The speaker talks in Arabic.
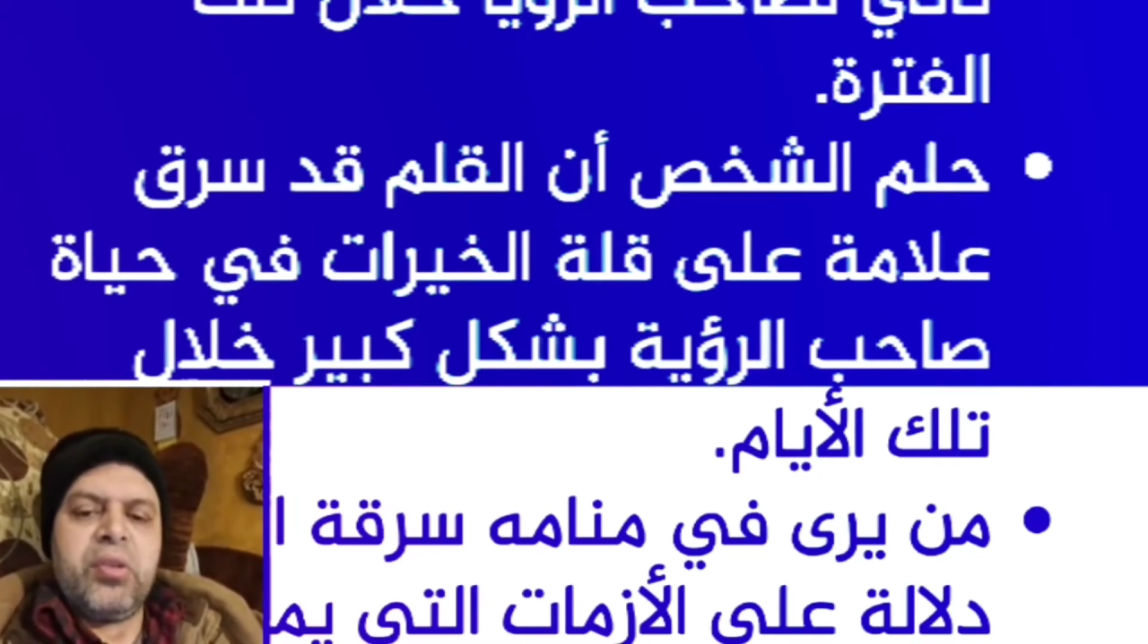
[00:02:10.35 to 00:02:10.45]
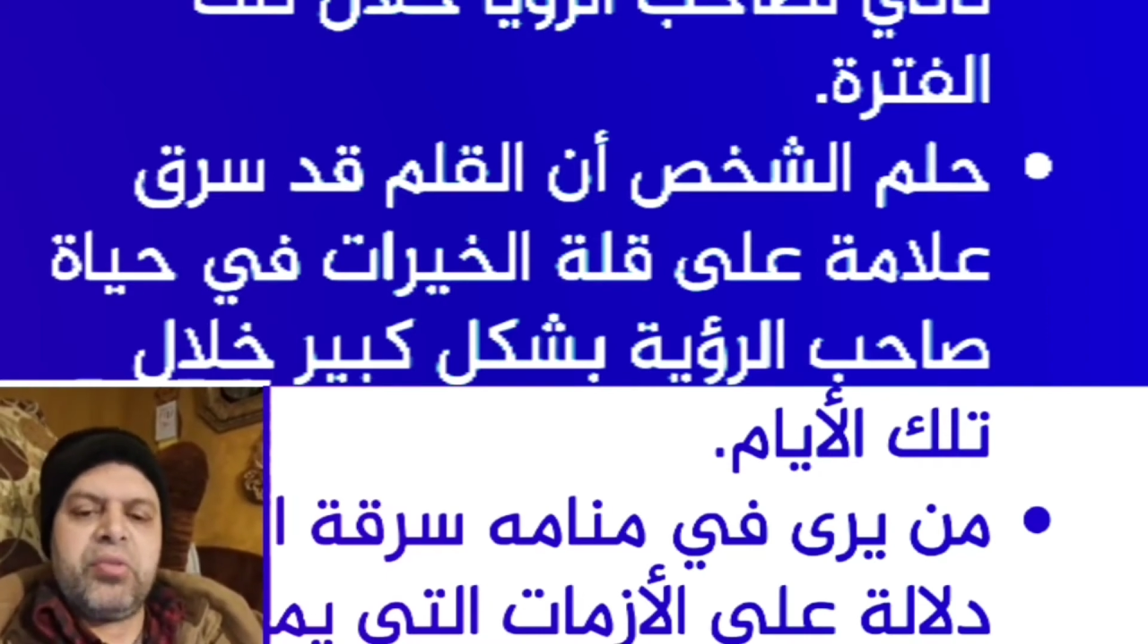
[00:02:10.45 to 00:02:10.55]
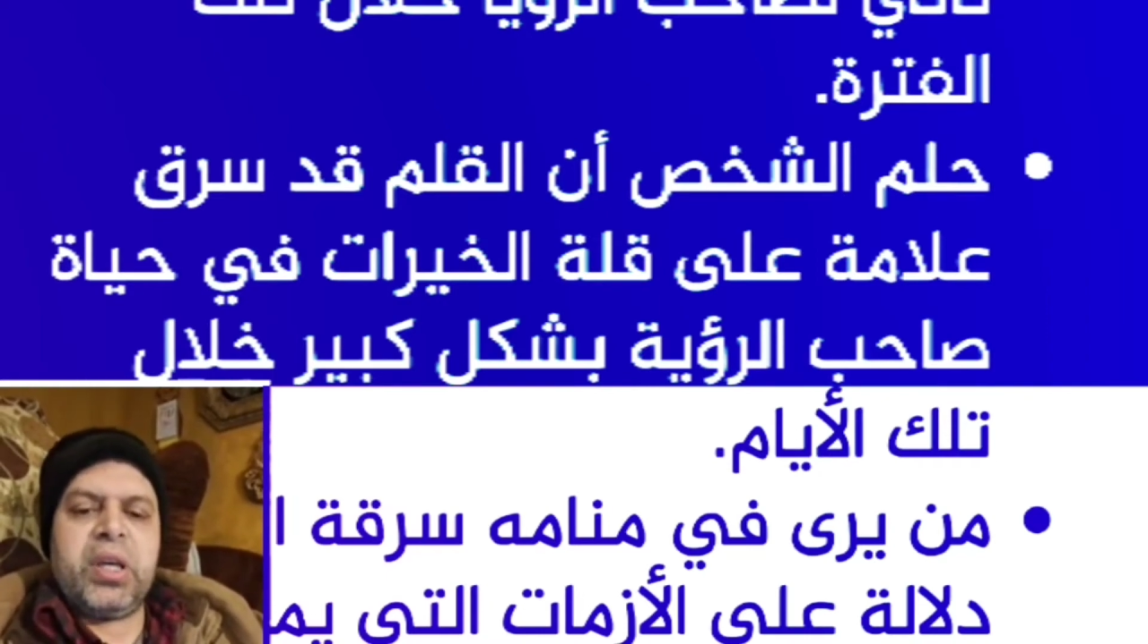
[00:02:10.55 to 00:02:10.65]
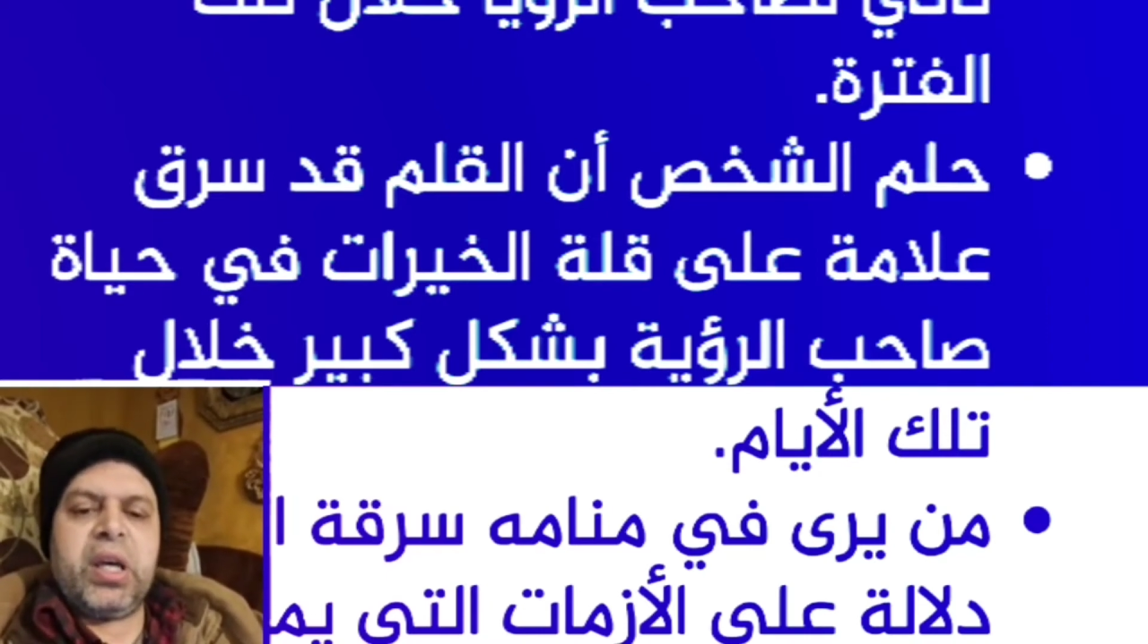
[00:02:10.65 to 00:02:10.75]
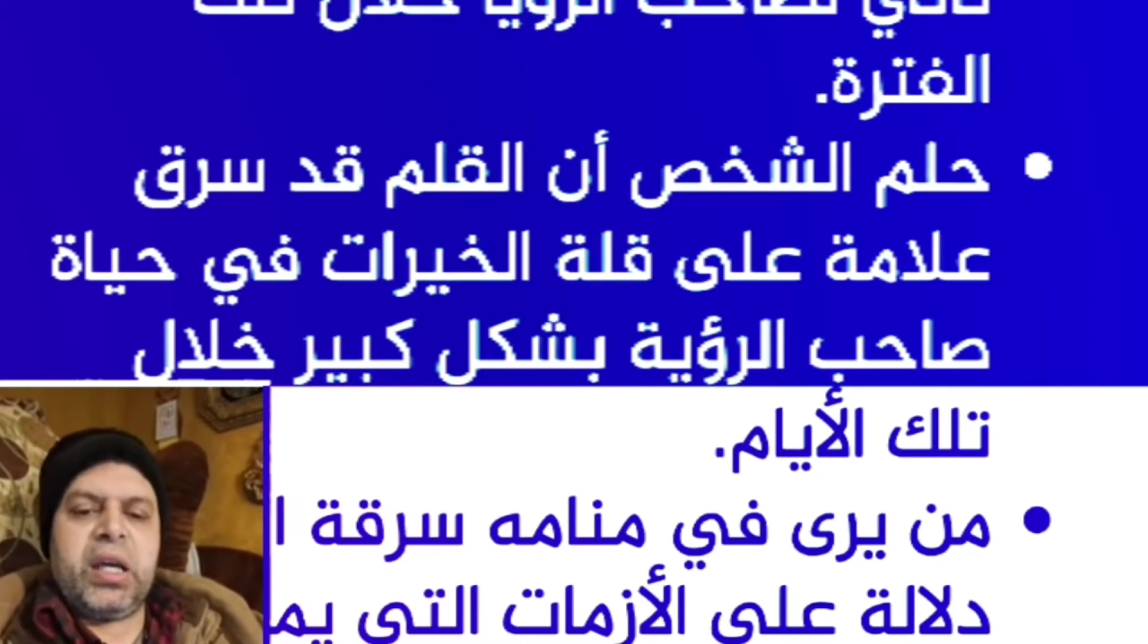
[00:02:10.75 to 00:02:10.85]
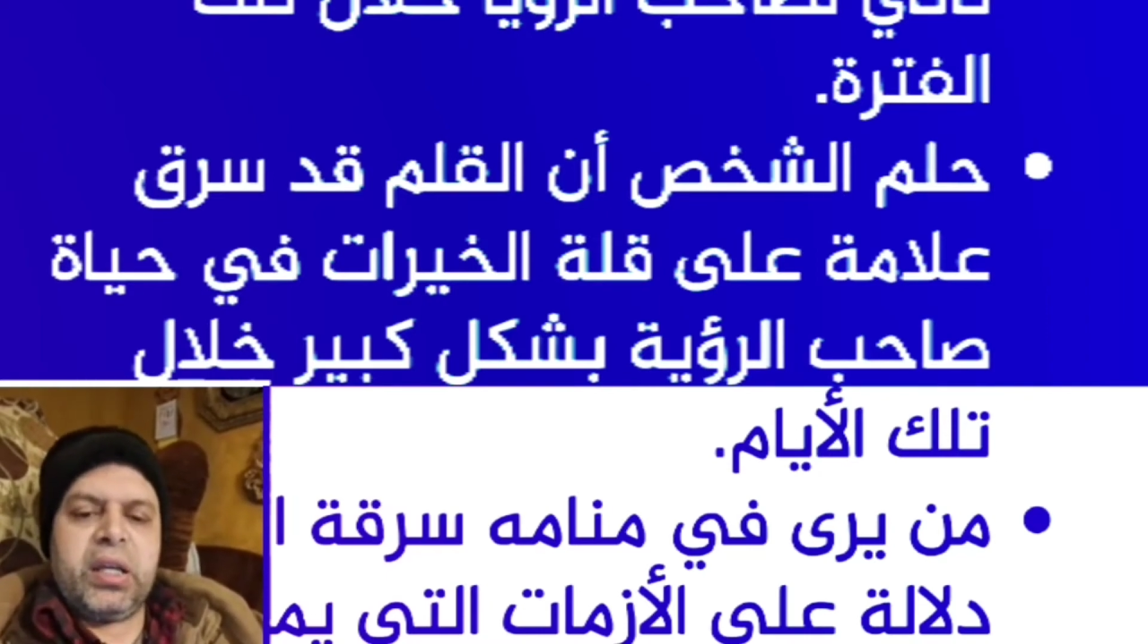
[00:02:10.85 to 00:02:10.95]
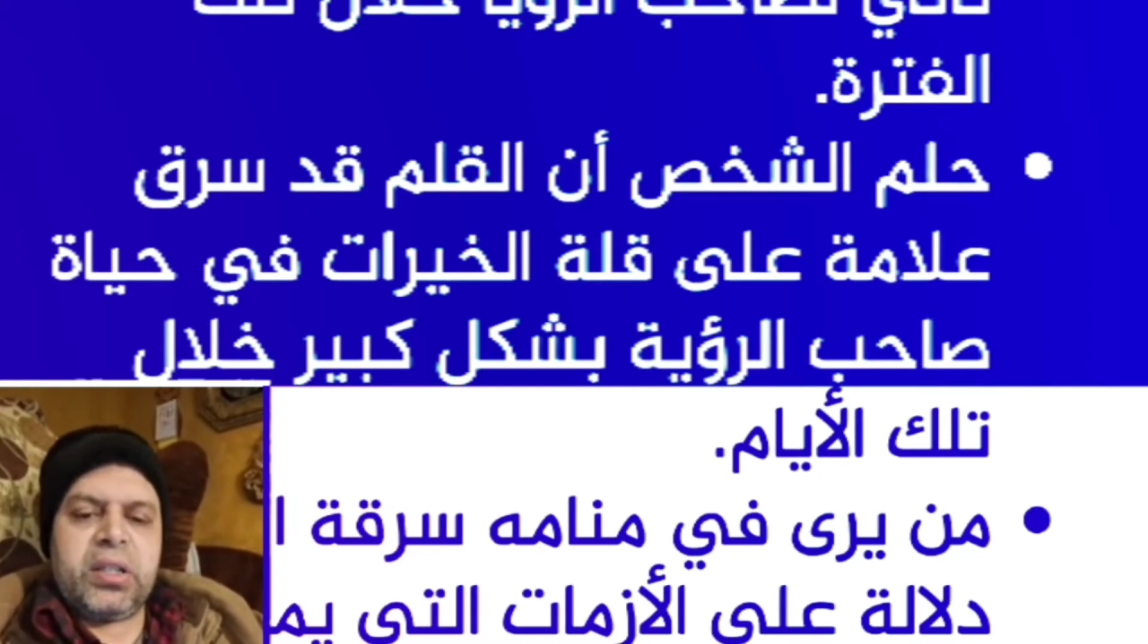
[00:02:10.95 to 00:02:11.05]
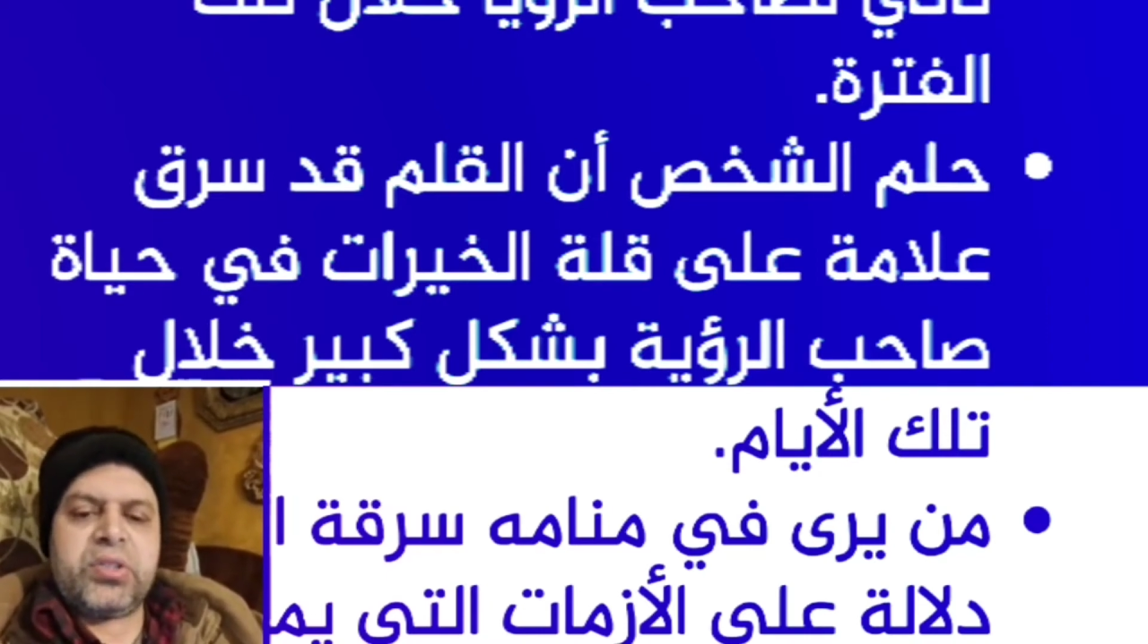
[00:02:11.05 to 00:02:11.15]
في حياة